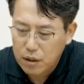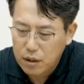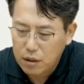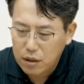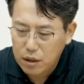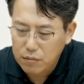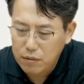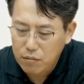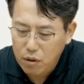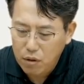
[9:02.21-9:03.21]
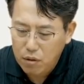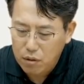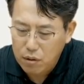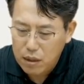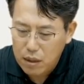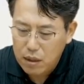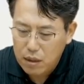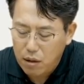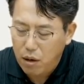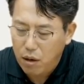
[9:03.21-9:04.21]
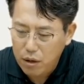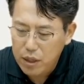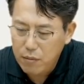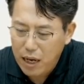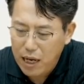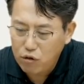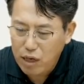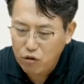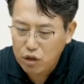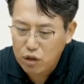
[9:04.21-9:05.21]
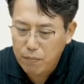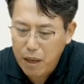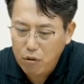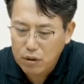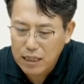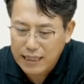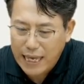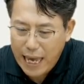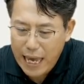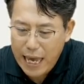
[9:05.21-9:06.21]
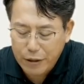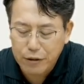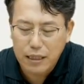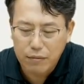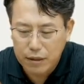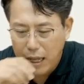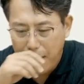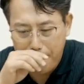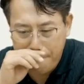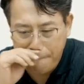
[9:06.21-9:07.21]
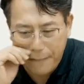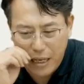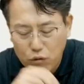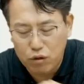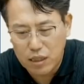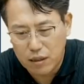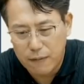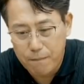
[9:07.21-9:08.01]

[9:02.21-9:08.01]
연기금은 뭐 거의 뭐 하루 이틀 빼고 그냥 계속 샀습니다. 계속 샀어요.